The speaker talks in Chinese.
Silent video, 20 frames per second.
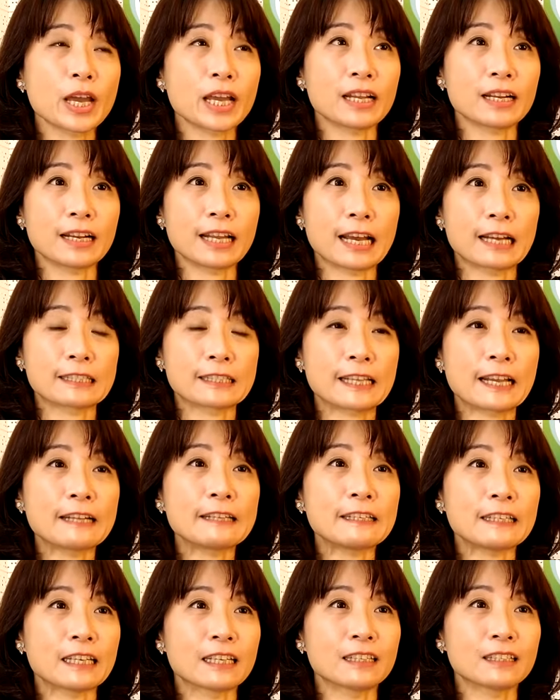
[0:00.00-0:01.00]
对，两
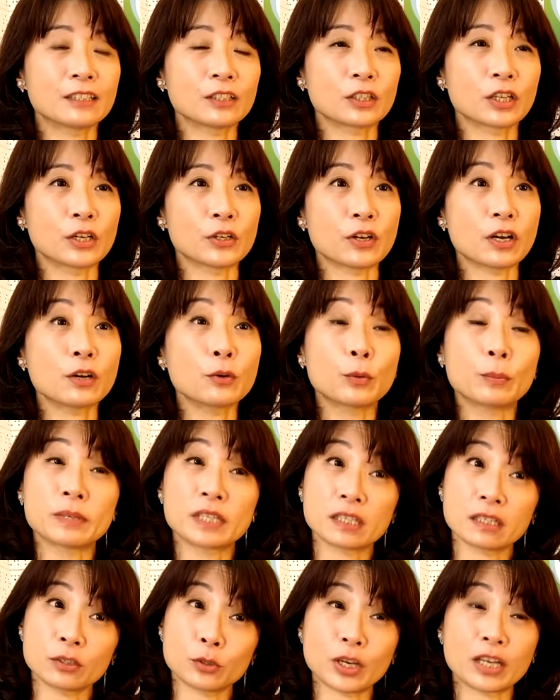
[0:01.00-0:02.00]
三年等于二，我
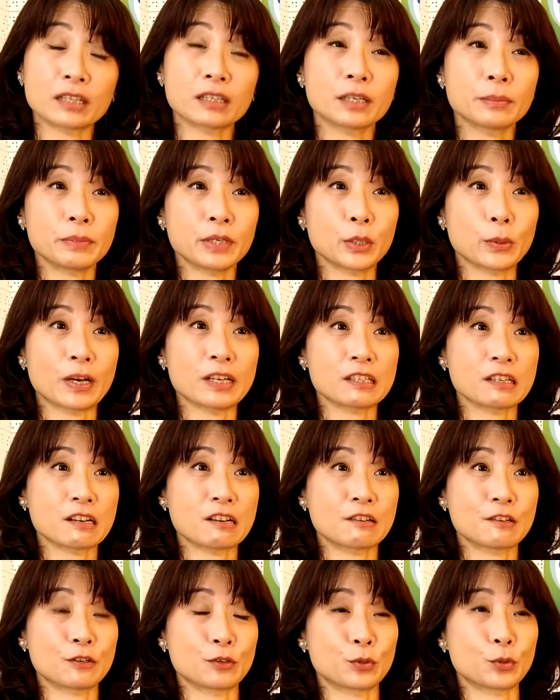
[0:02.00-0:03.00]
们是专科毕业的话，就
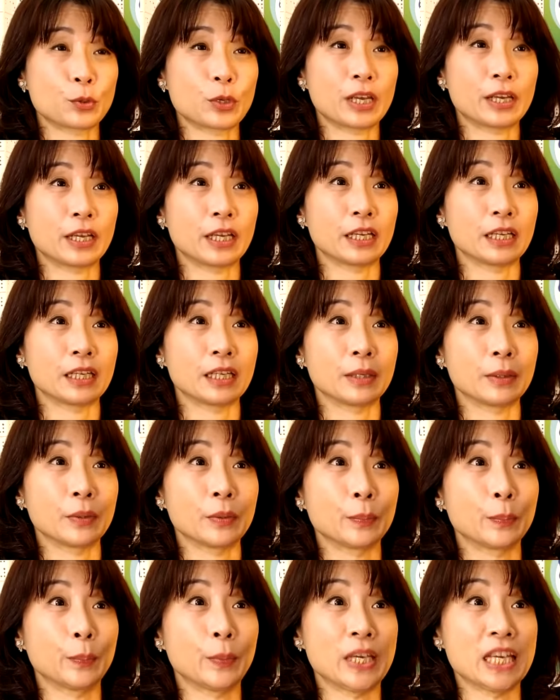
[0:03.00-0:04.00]
二十岁
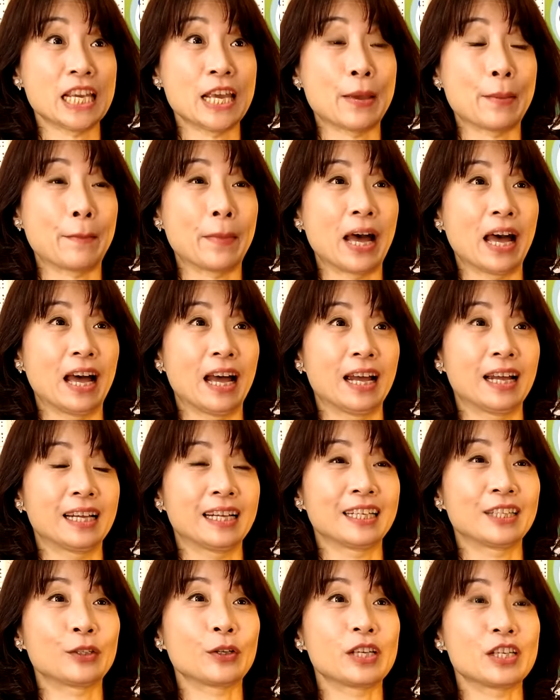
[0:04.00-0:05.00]
毕业嘛。
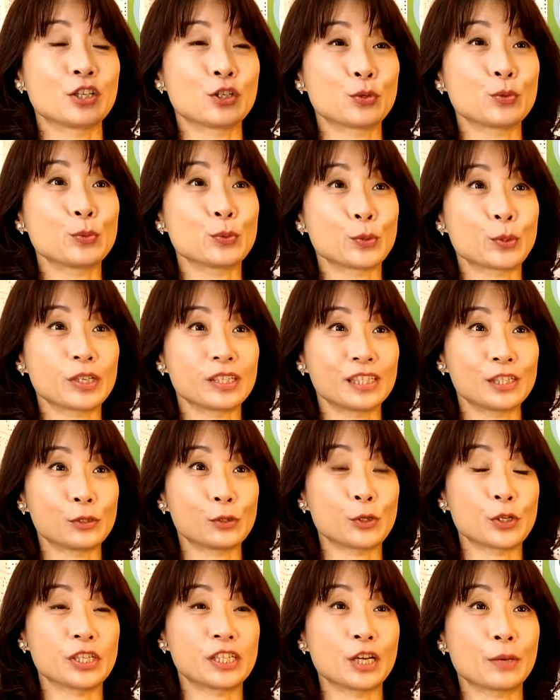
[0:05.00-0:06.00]
嗯，对，十五岁进
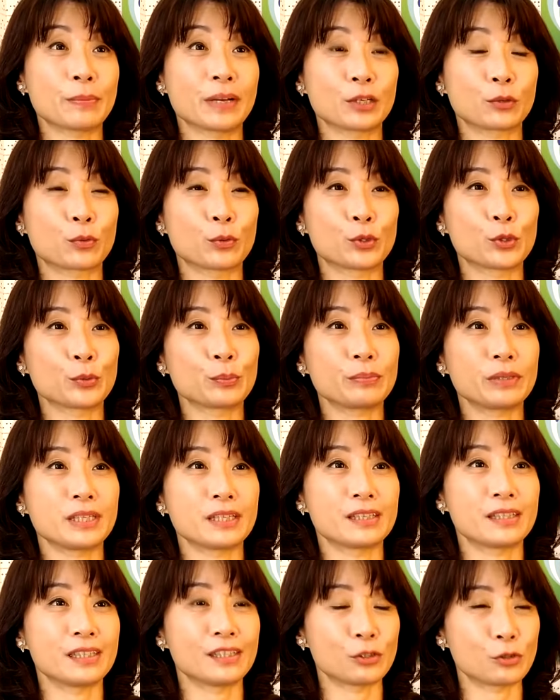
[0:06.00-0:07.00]
学校嘛，国中毕
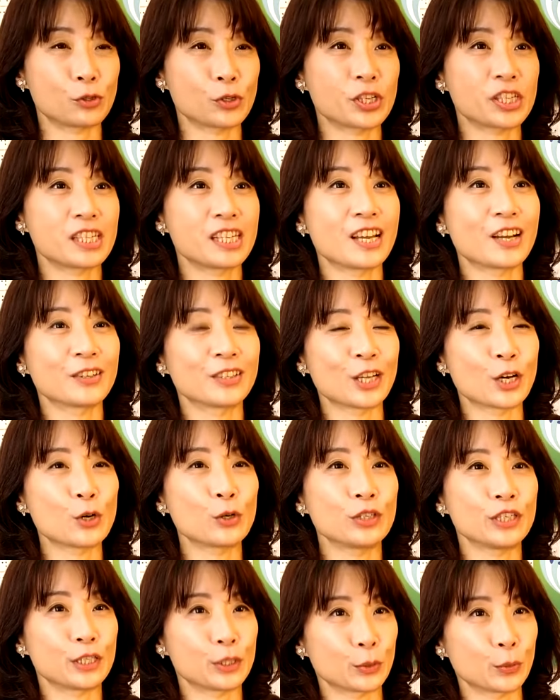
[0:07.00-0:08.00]
业进学校，然
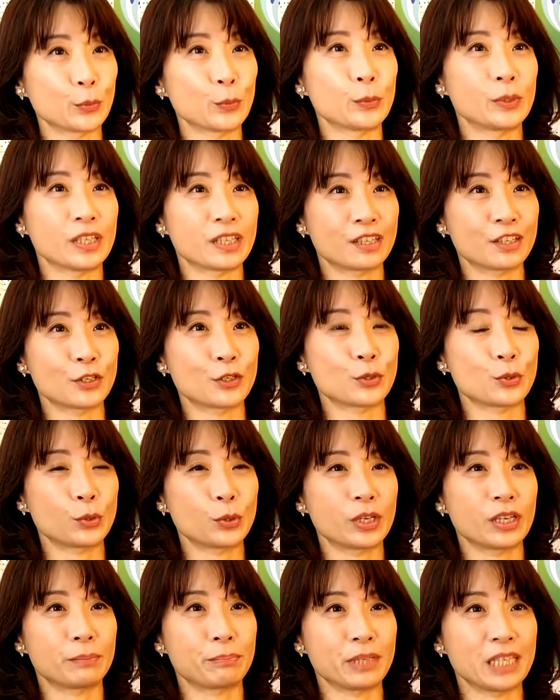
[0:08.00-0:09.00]
后念了五年，二十
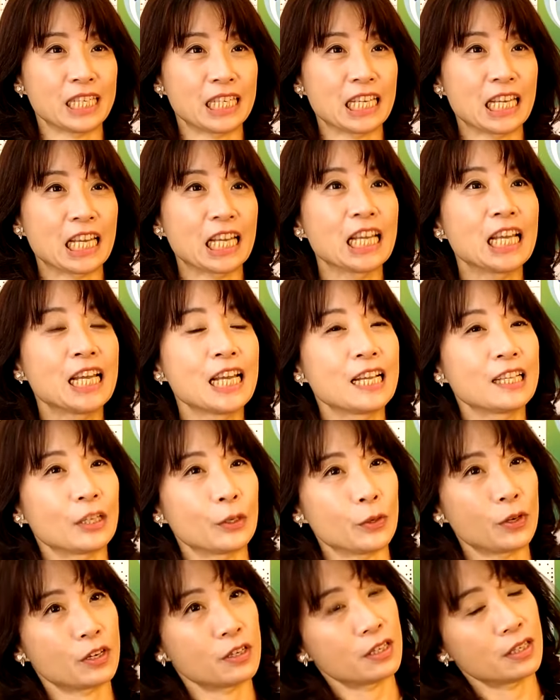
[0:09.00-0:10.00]
岁毕业，
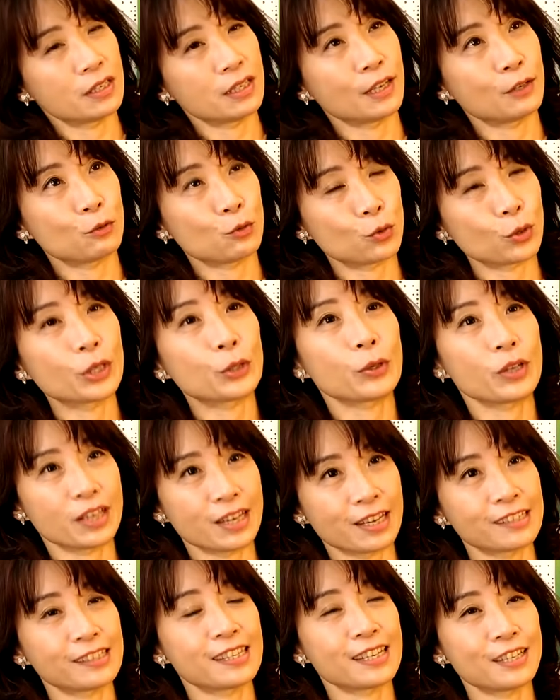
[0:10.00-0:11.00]
等于二十三岁，对，
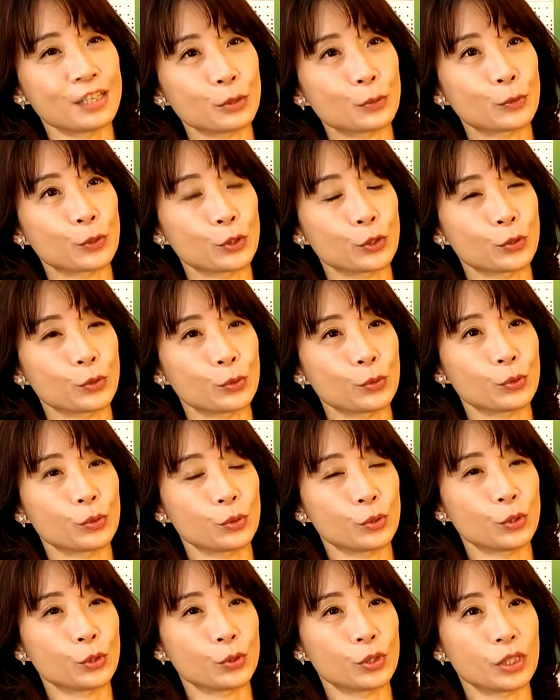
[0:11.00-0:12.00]
两三年我就
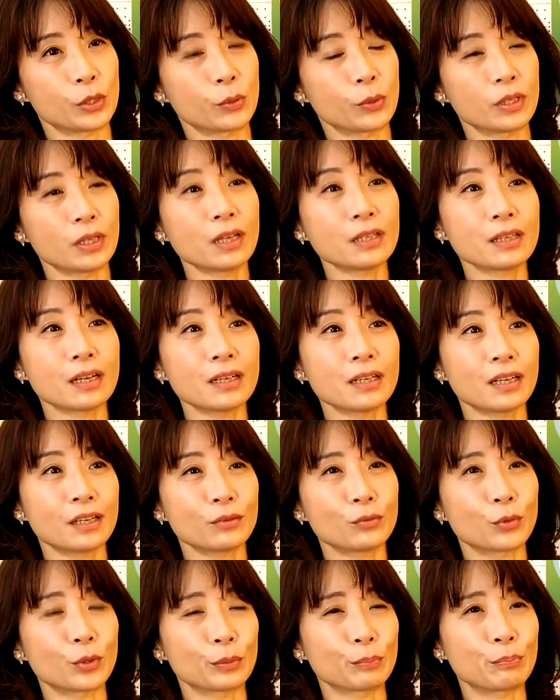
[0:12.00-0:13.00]
就结婚。那当
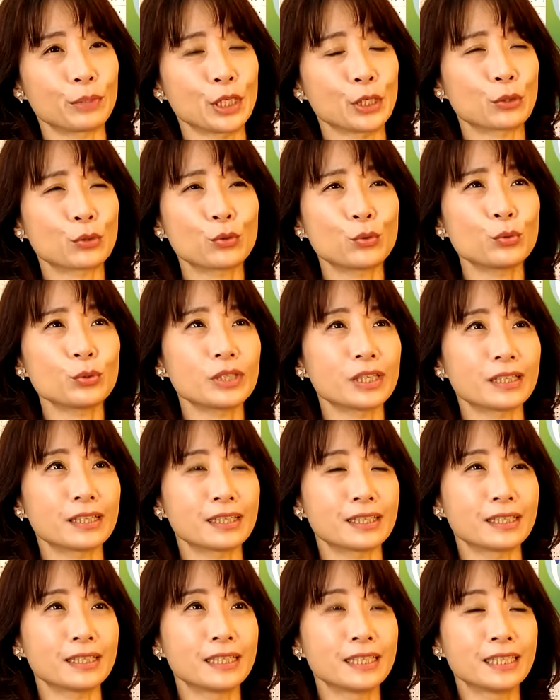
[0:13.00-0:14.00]
然，我评估
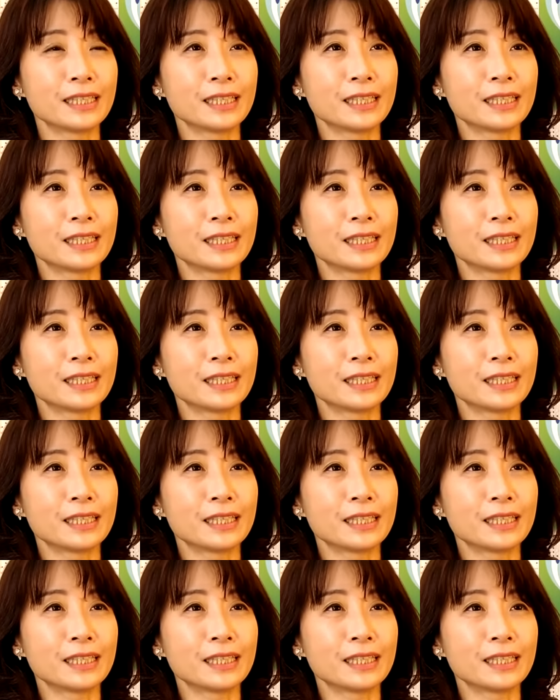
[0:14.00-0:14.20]
的。